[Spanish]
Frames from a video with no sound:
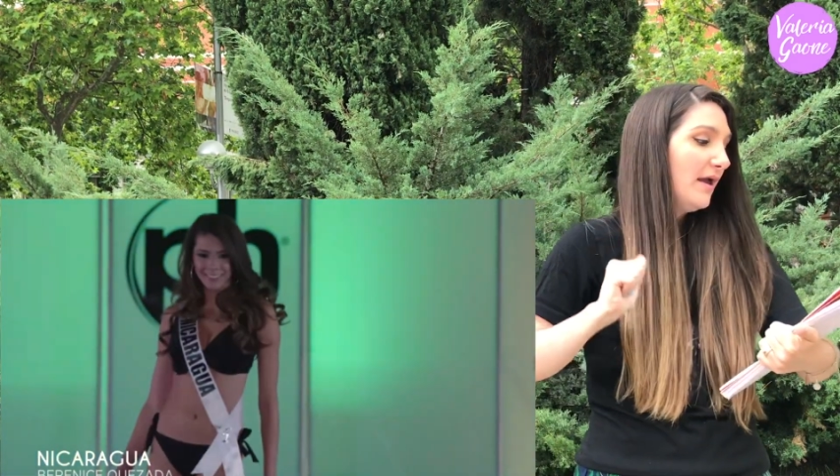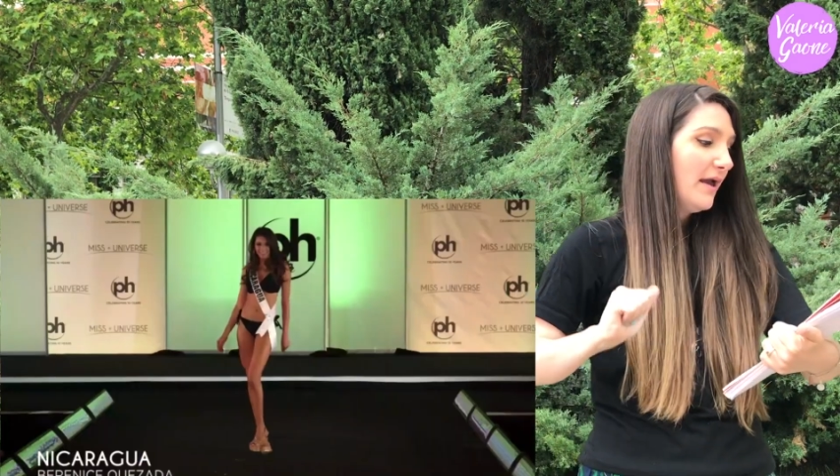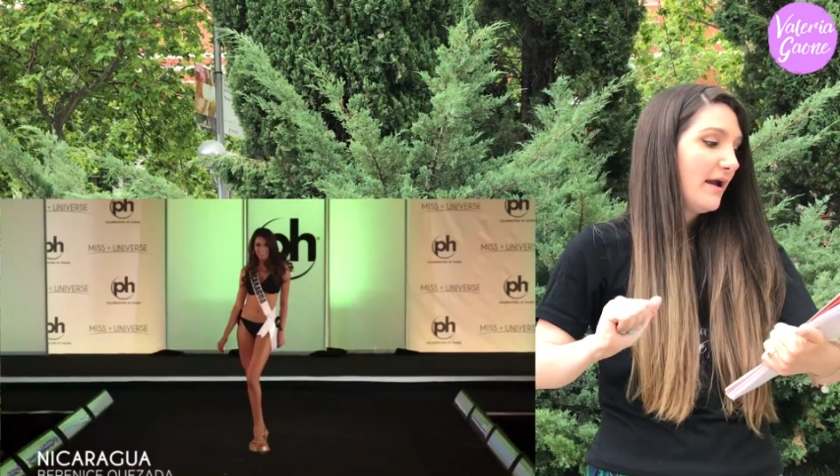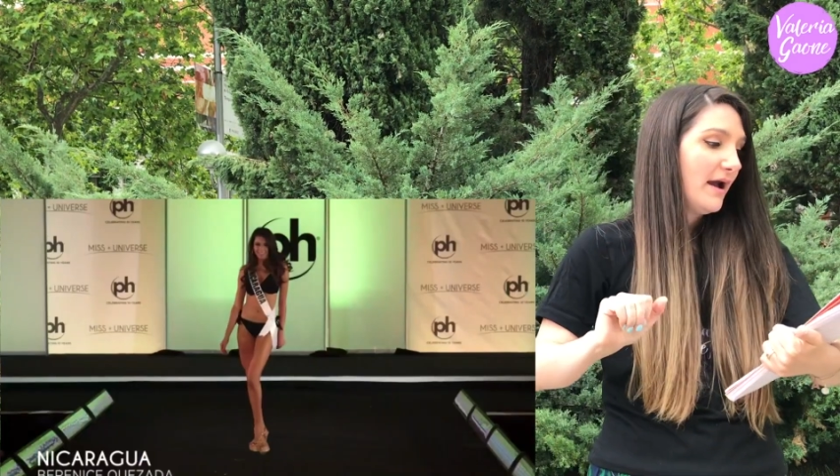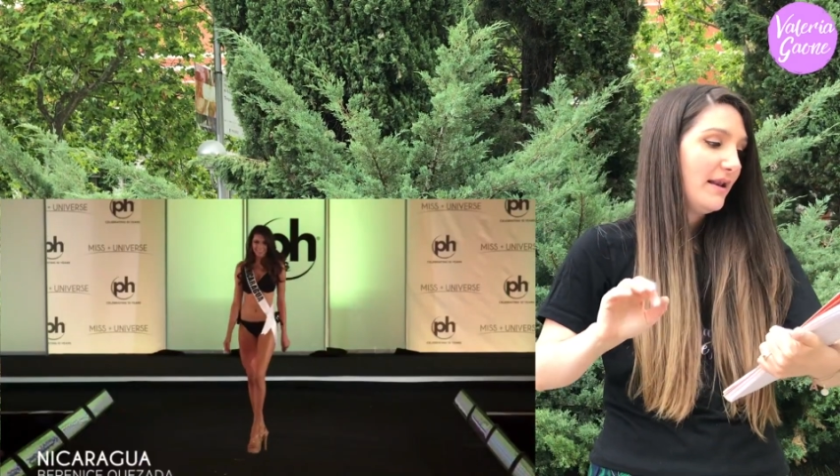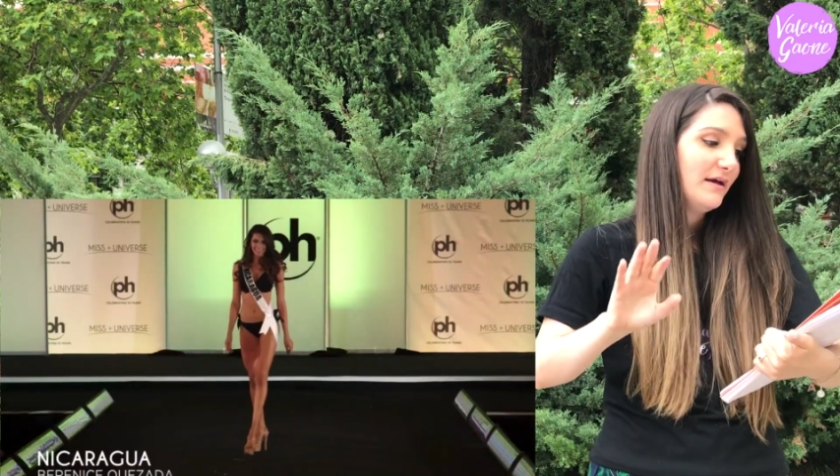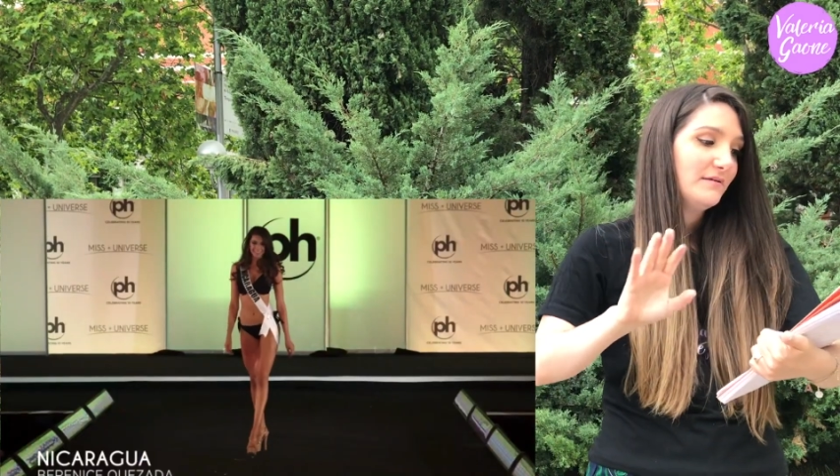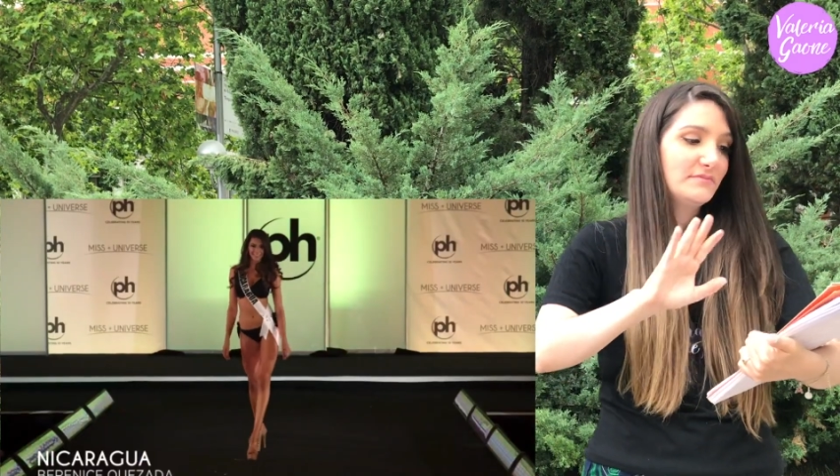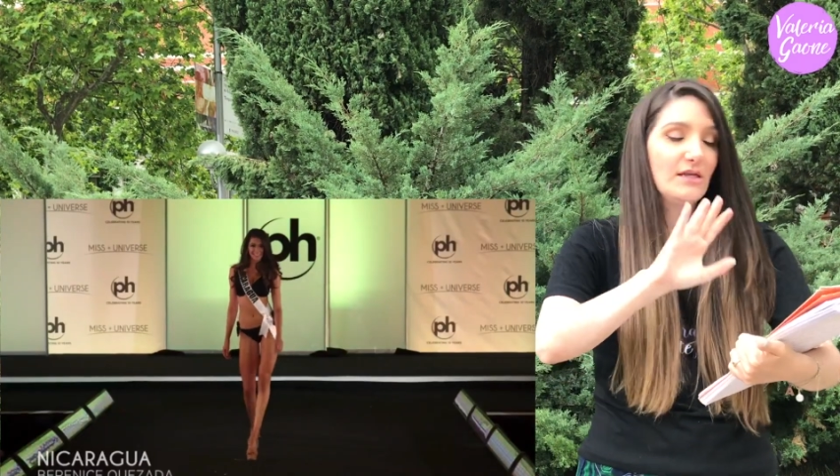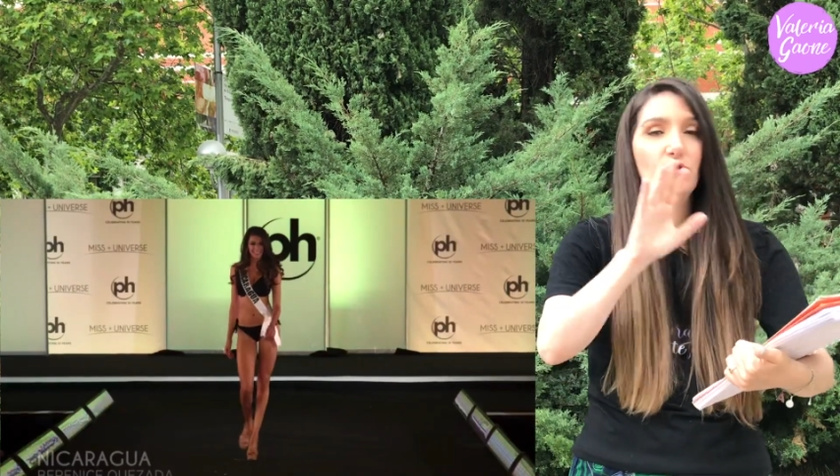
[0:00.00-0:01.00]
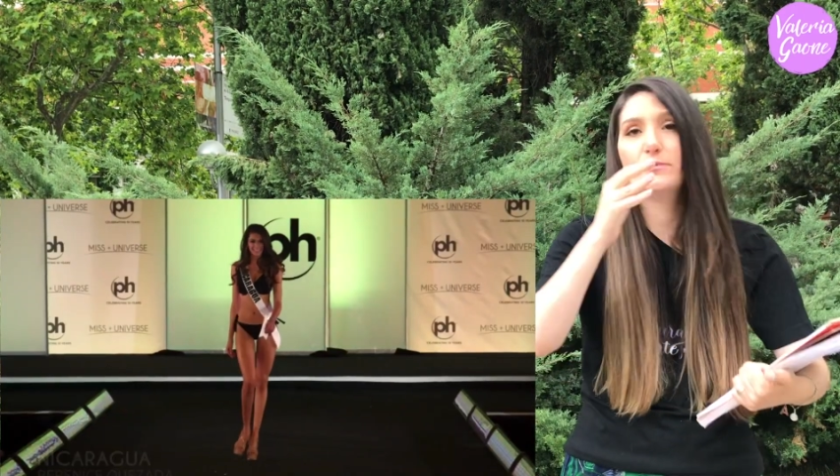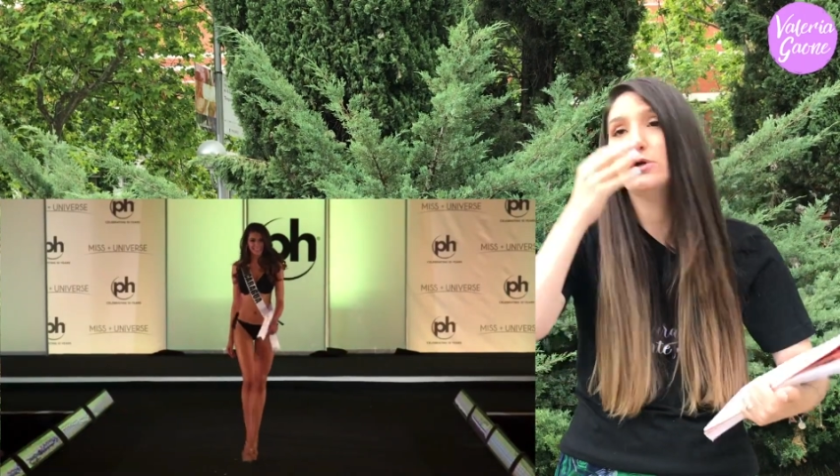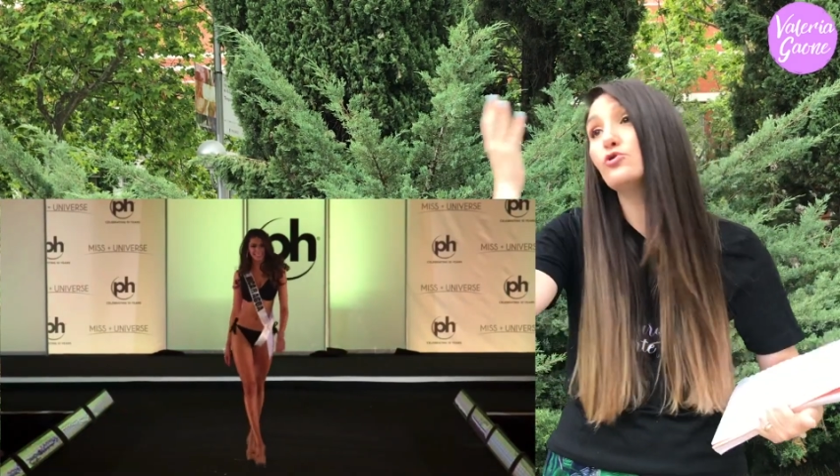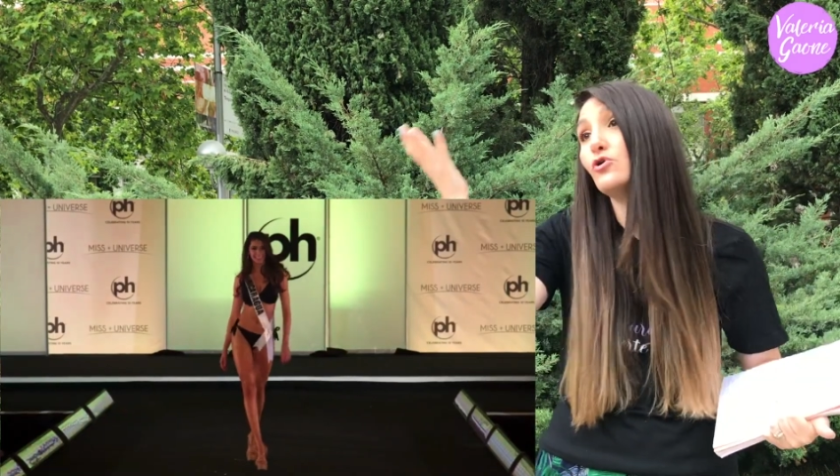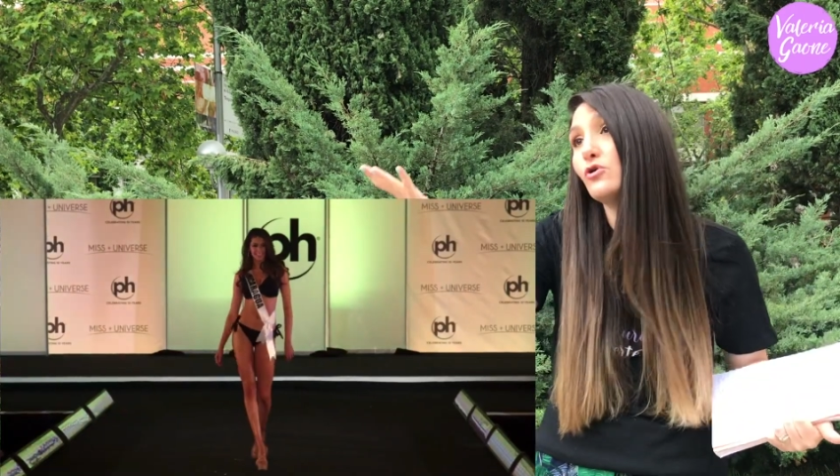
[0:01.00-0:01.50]
En gala, señor
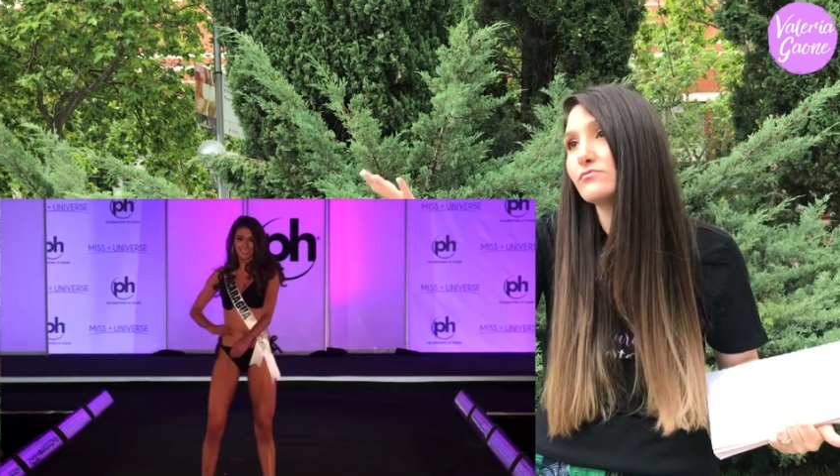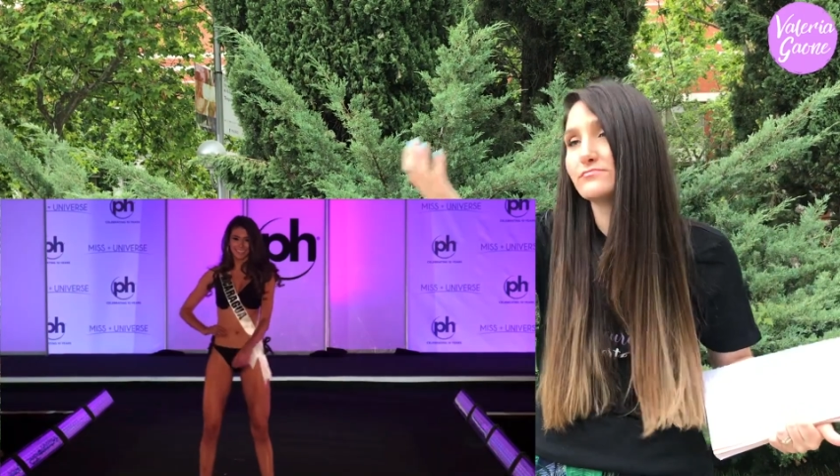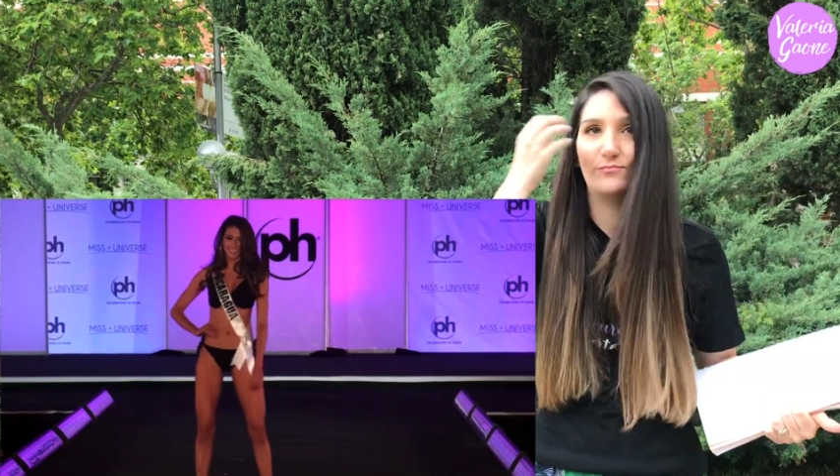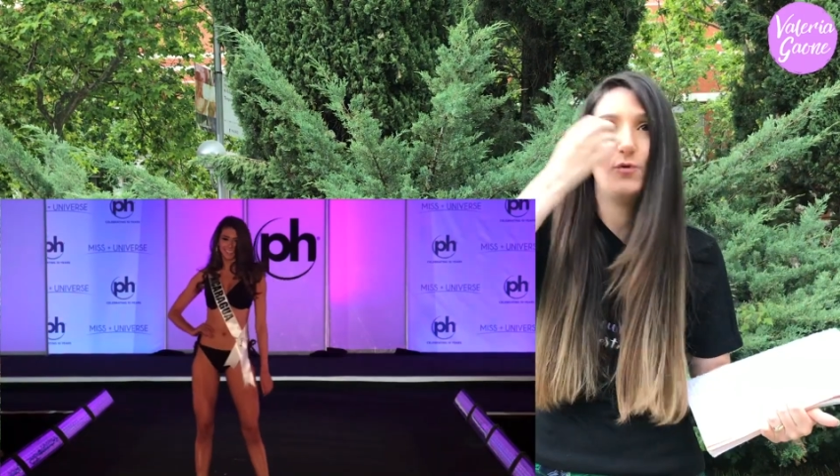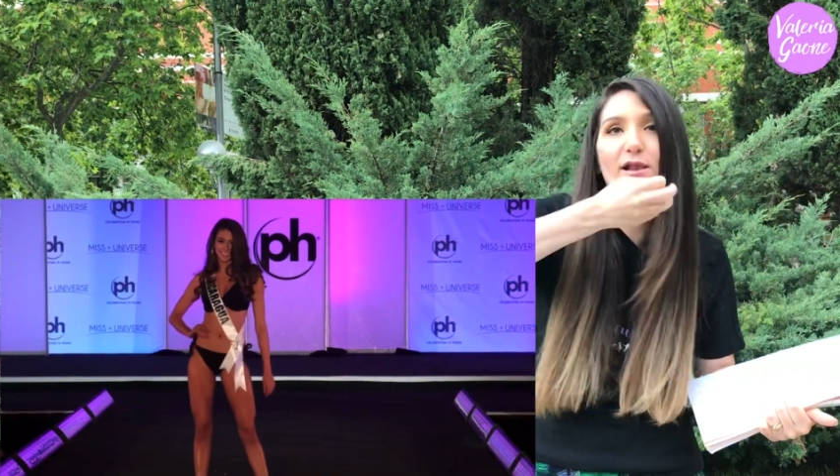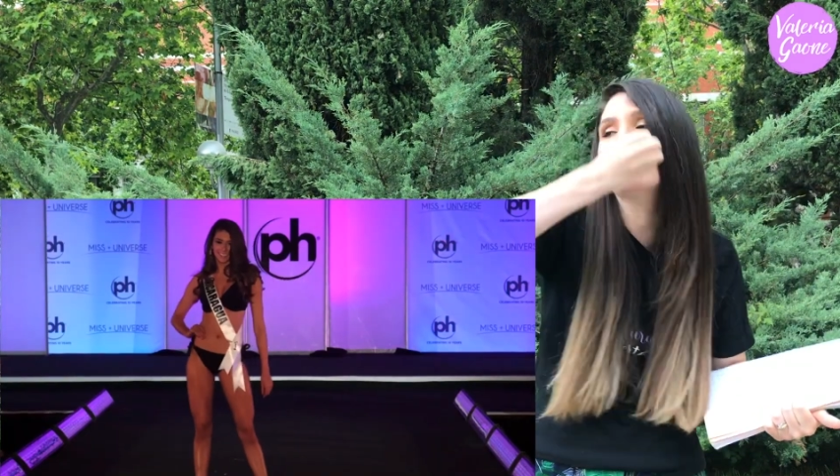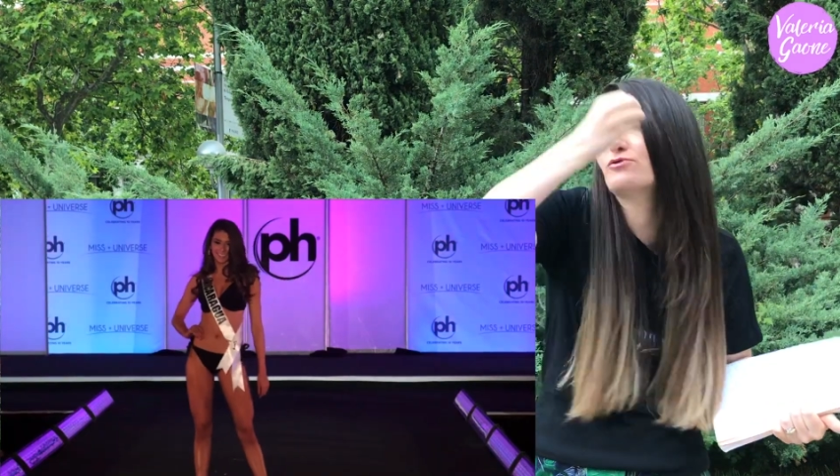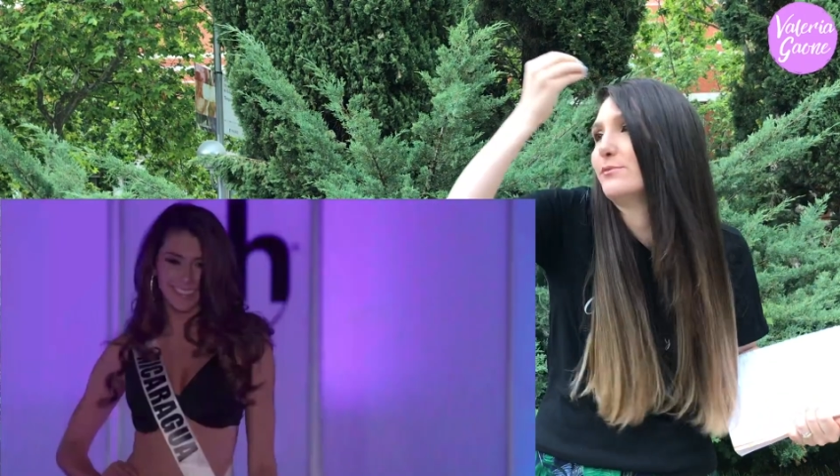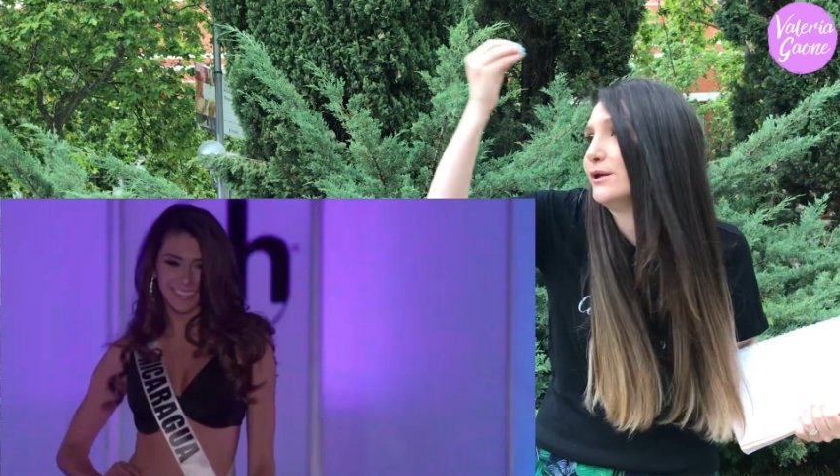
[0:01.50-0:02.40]
mío, no. Vuelvo otra